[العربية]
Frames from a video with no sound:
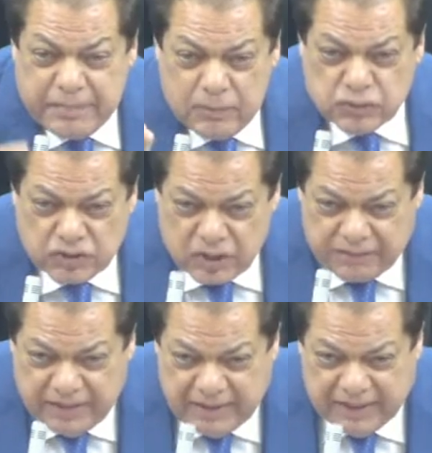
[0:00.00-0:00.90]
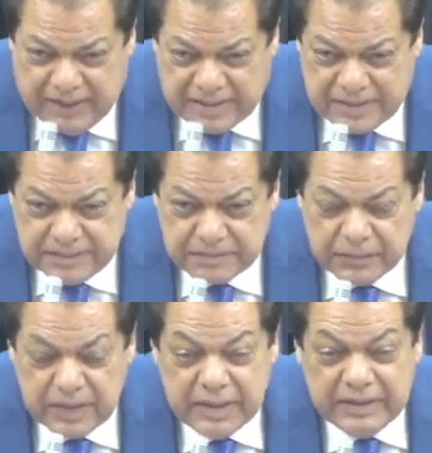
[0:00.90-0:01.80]
مستشار في الهندسي
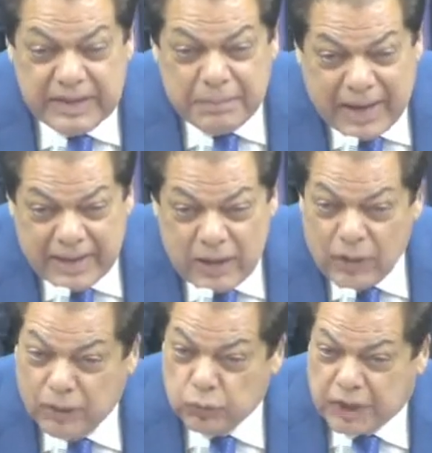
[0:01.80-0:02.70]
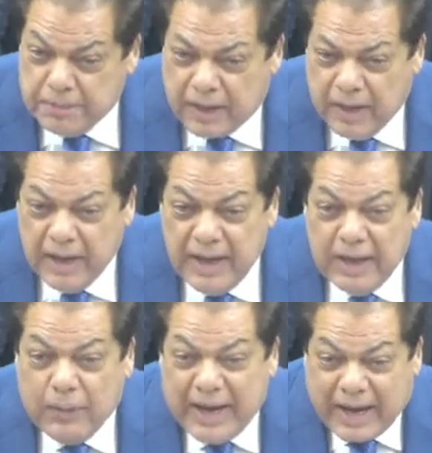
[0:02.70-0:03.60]
ده معناه انه عنده خبره
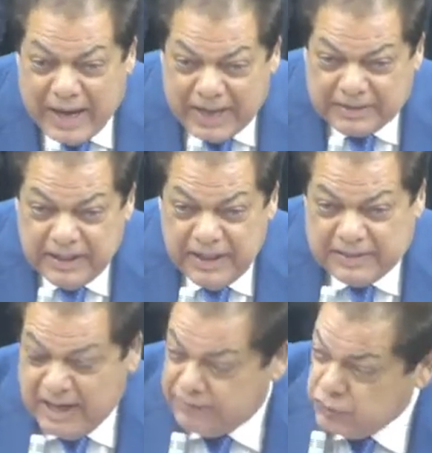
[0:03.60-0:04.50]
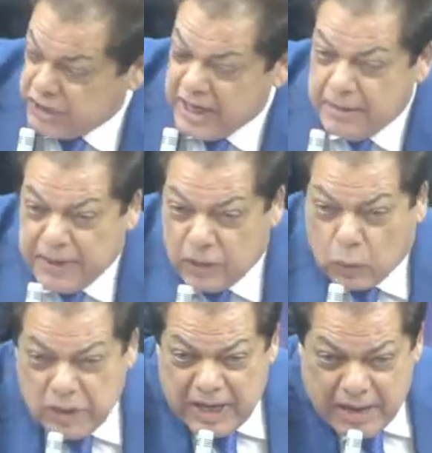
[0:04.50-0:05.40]
لو انا خلقت التنافسيه بين
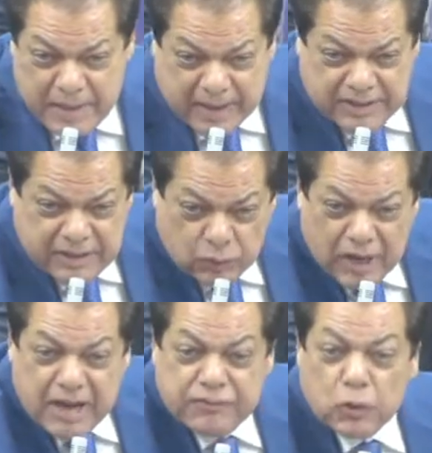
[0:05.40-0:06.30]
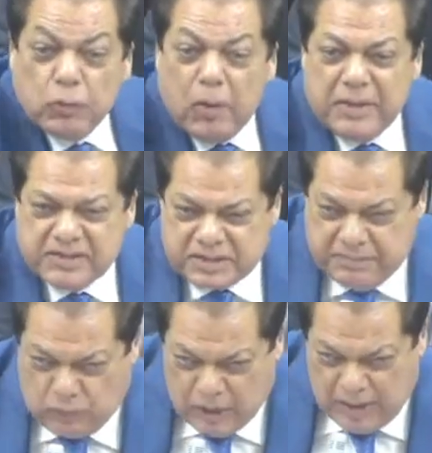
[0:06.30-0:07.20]
كل الاماكن دي كلها في ربوع مصر
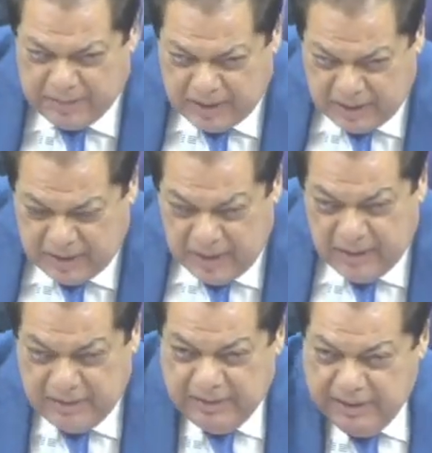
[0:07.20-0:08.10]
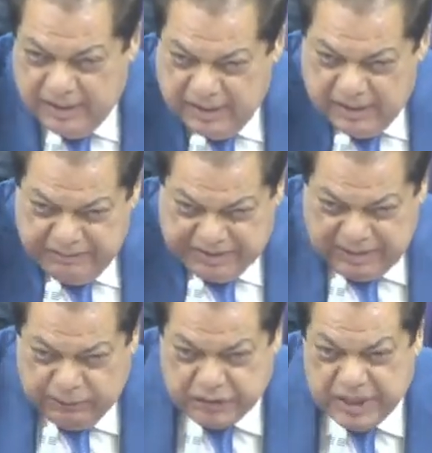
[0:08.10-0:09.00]
كلها بال آه، في
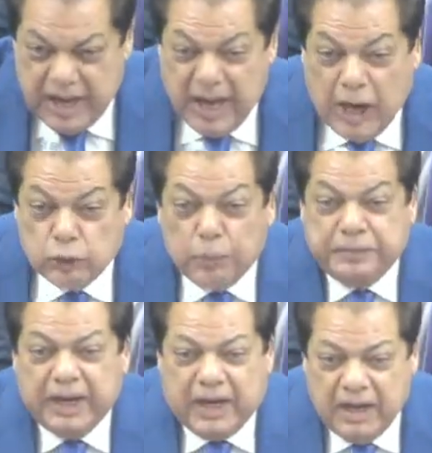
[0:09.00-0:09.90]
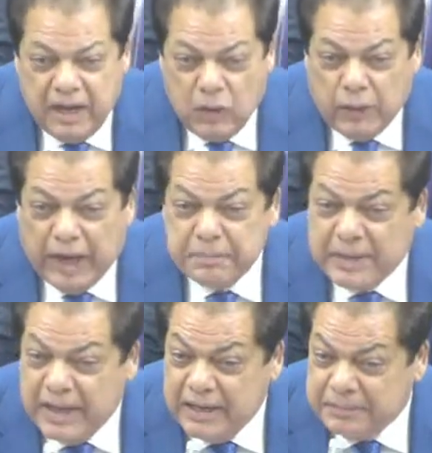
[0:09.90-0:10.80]
التنافسيه هتبدع
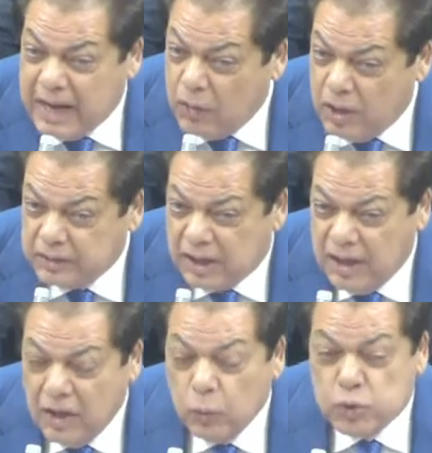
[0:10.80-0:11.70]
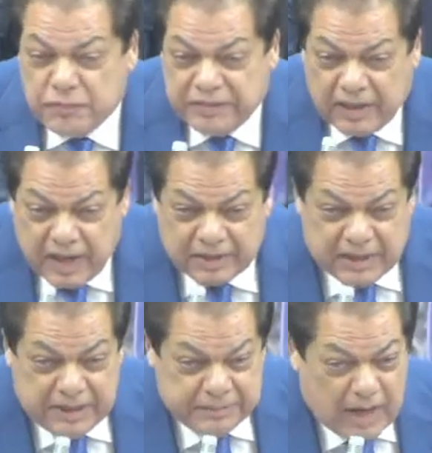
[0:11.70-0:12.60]
وهيبدا الابداع واضح وشفنا النهارده
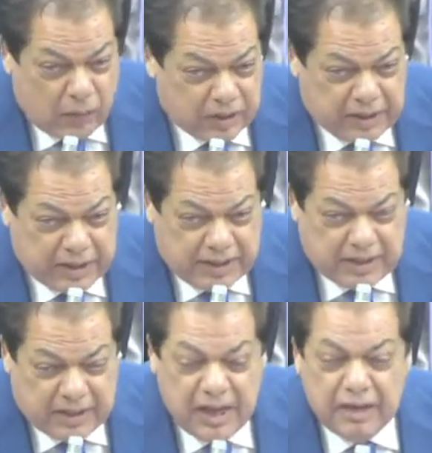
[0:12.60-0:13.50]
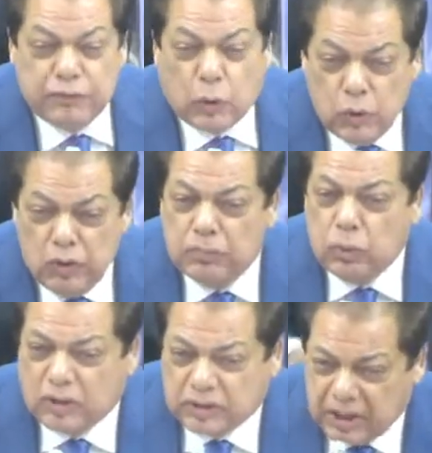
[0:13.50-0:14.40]
الابداع واضح جدا في كل
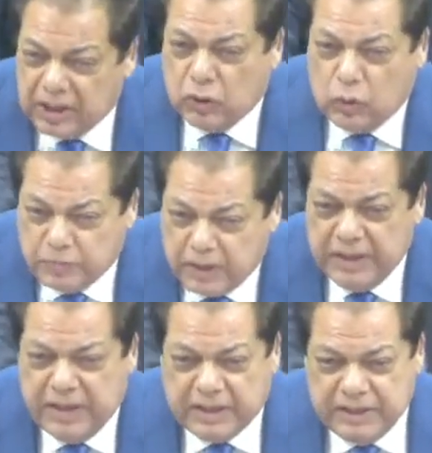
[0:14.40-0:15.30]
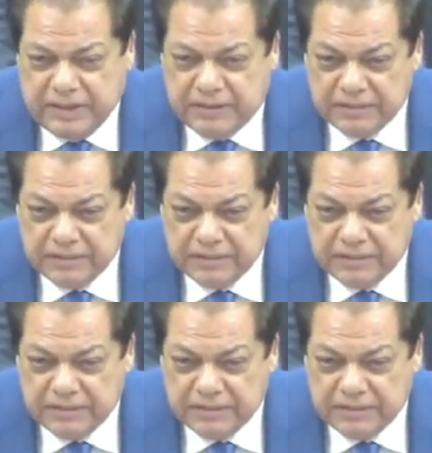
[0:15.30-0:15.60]
المخططات العمرانيه الجديده